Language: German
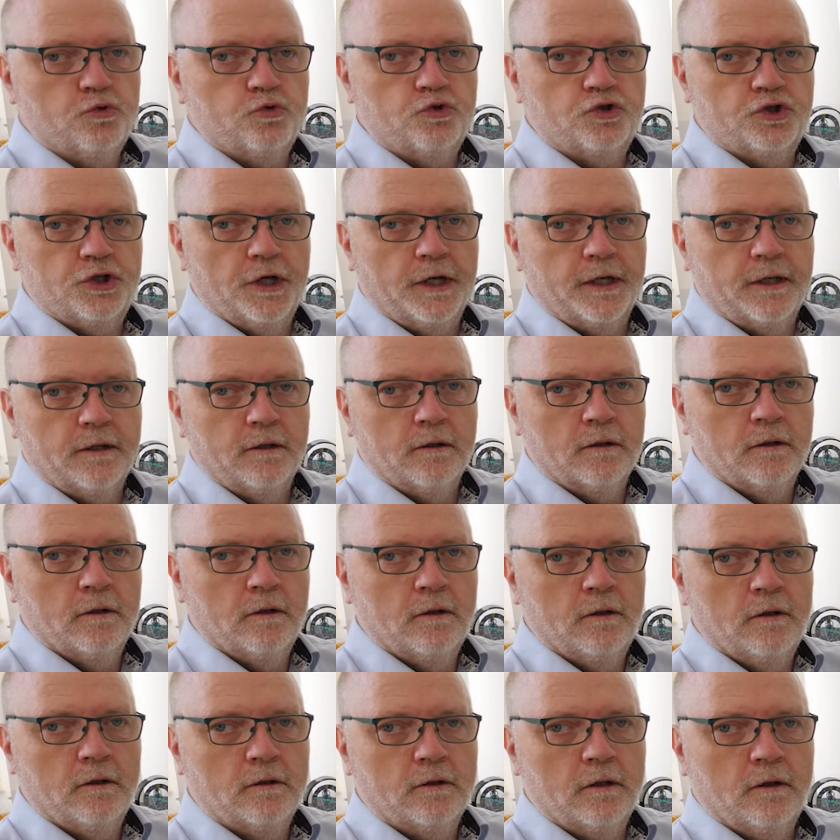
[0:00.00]
zuschicken.
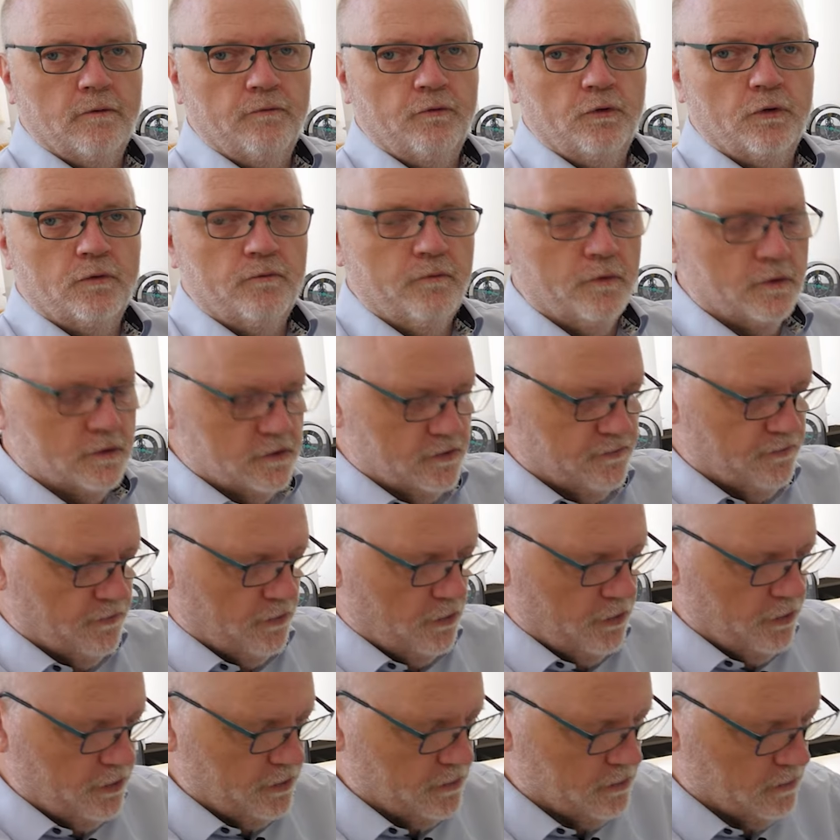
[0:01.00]
Da würden wir uns
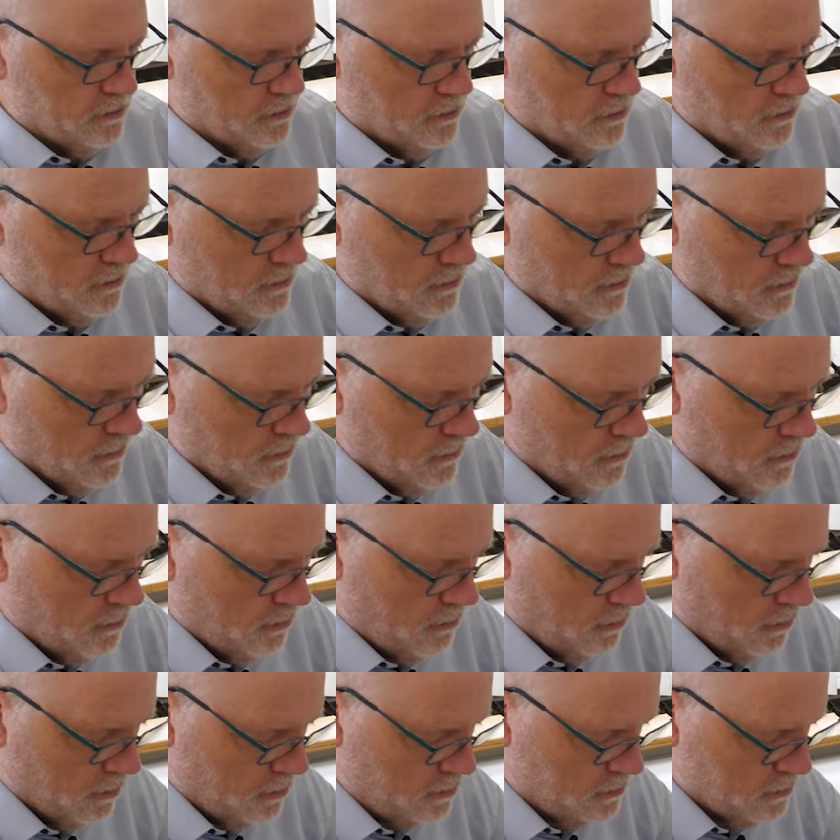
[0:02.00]
freuen.
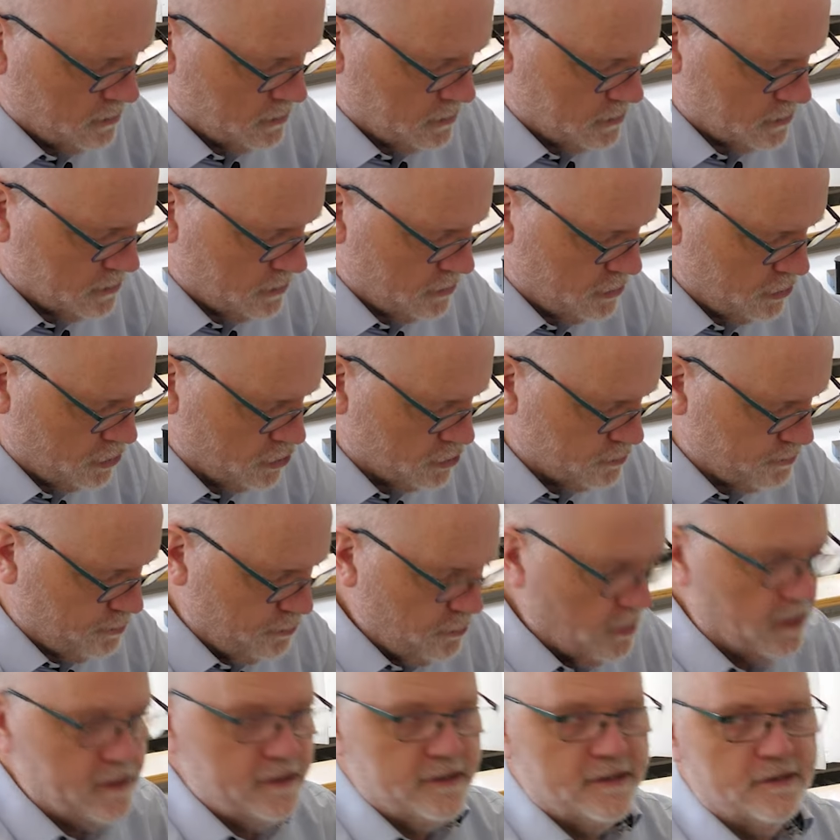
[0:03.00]
Und die
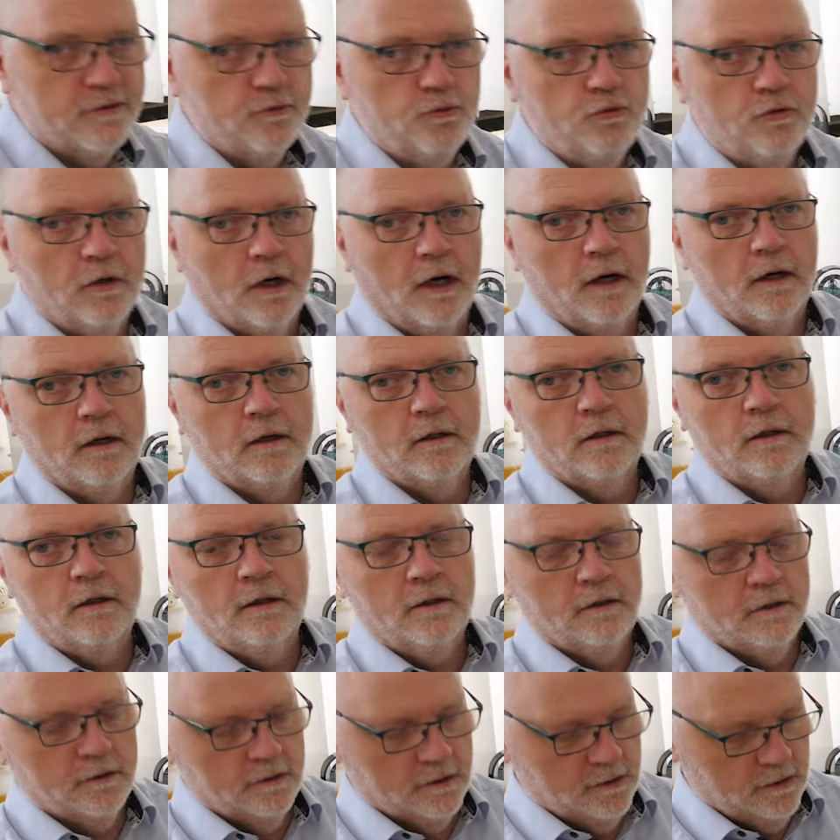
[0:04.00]
Spurensucher,
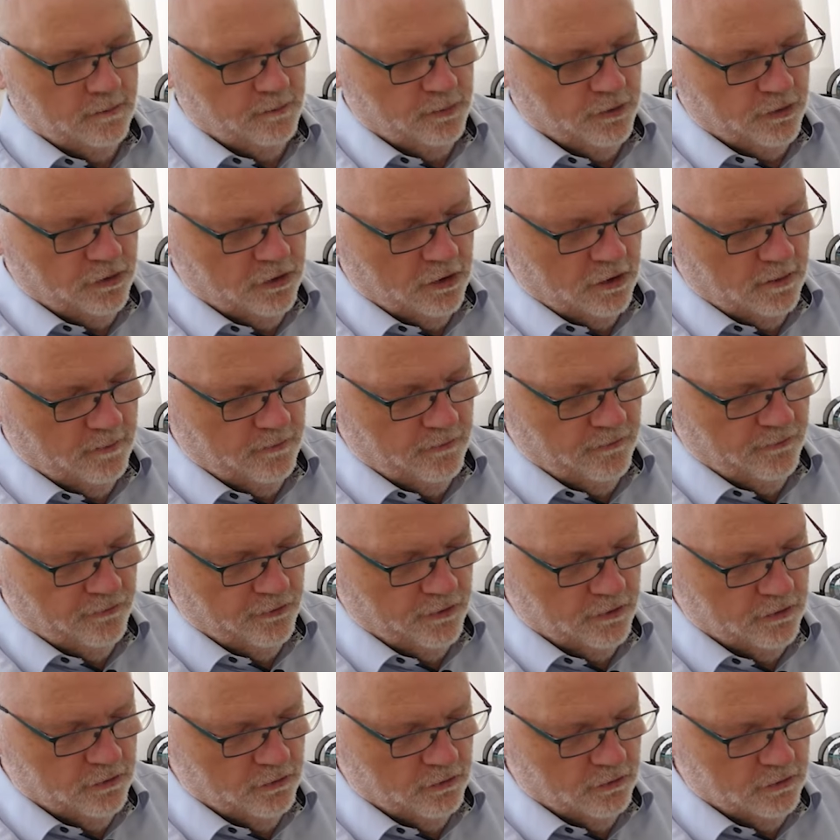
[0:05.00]
die bekommen
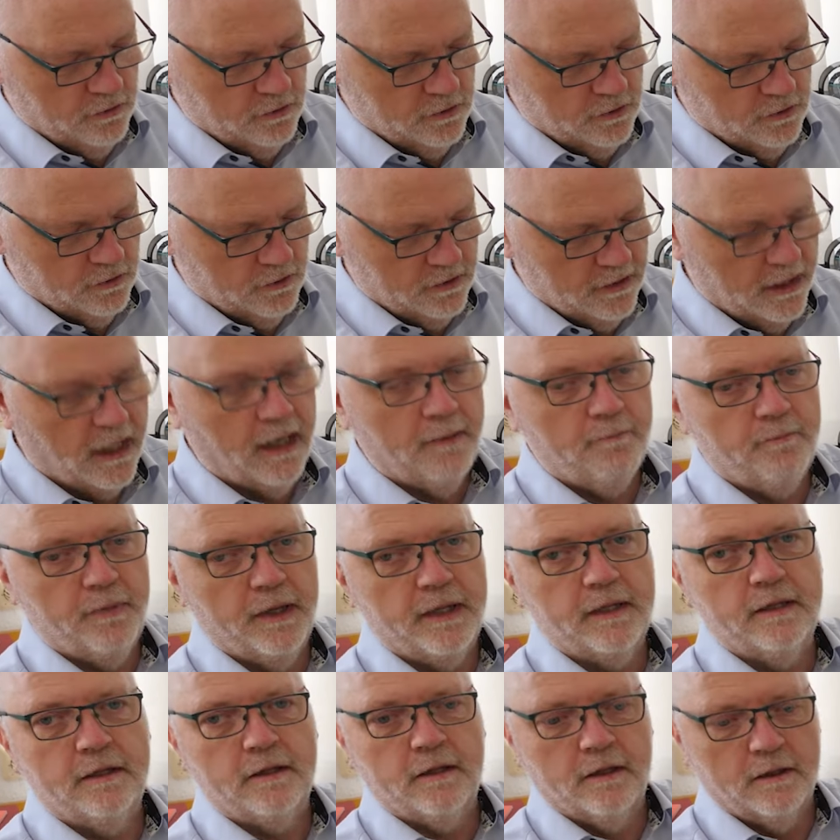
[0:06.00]
von uns so ein
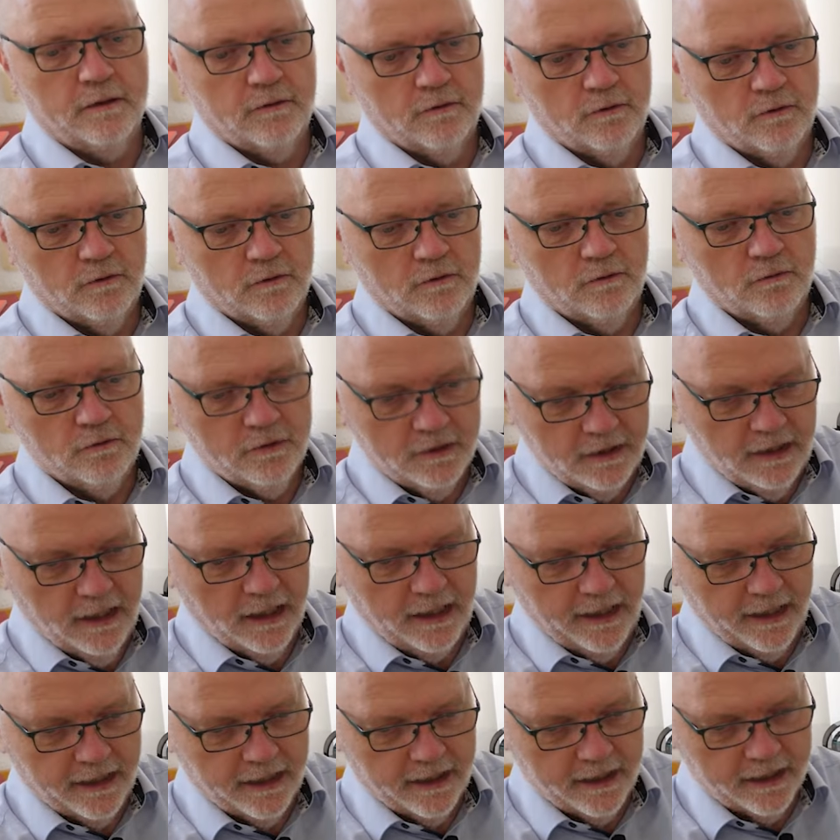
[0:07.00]
Armbändchen. Und dir
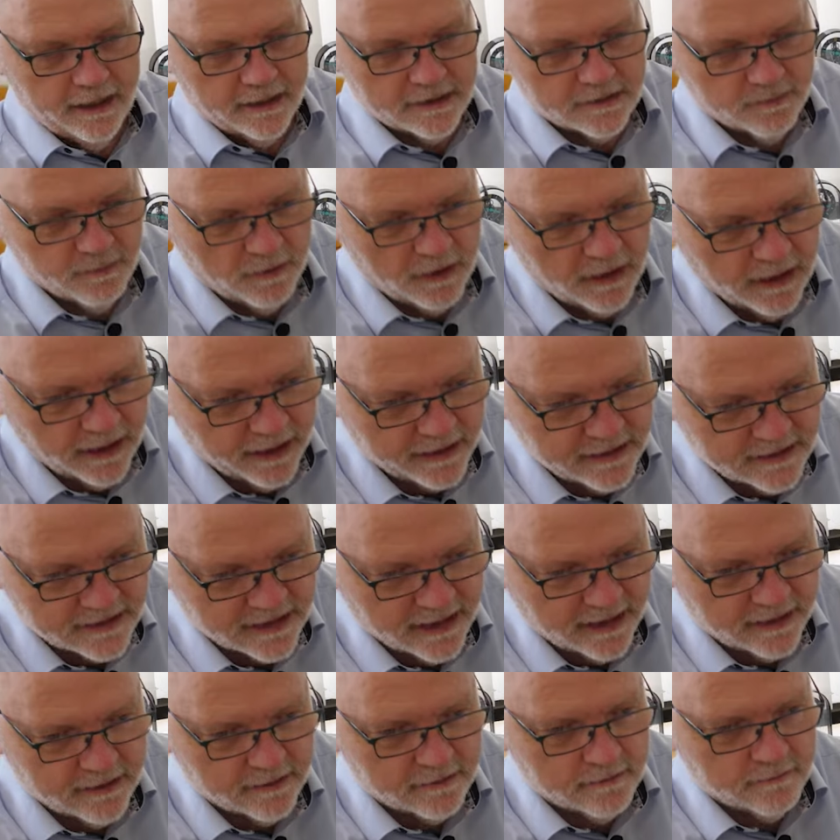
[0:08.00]
lege ich jetzt mal eins
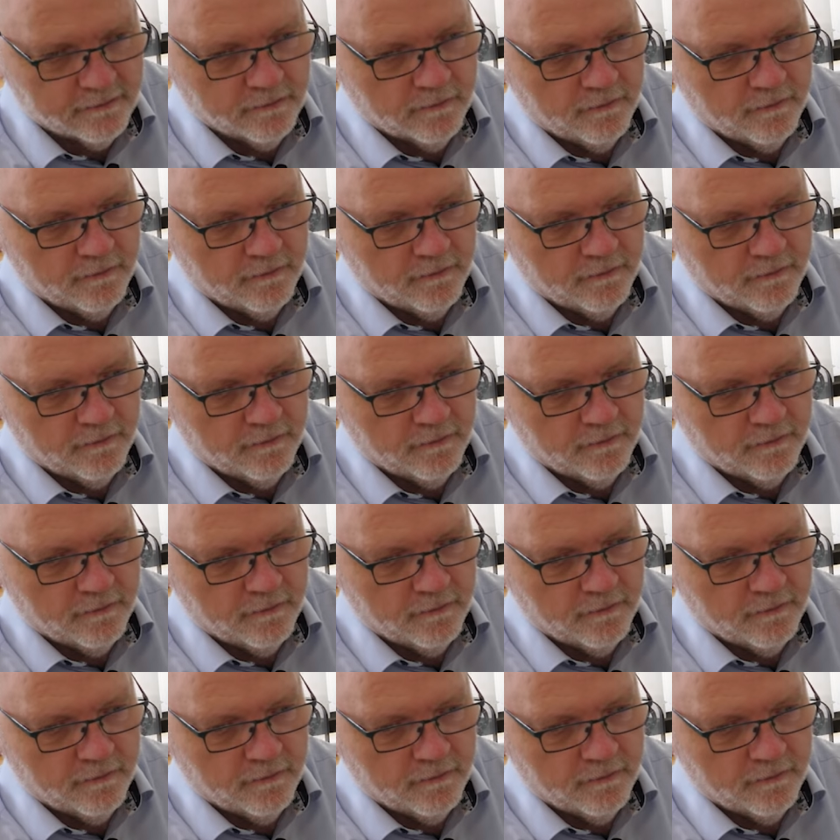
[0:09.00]
an.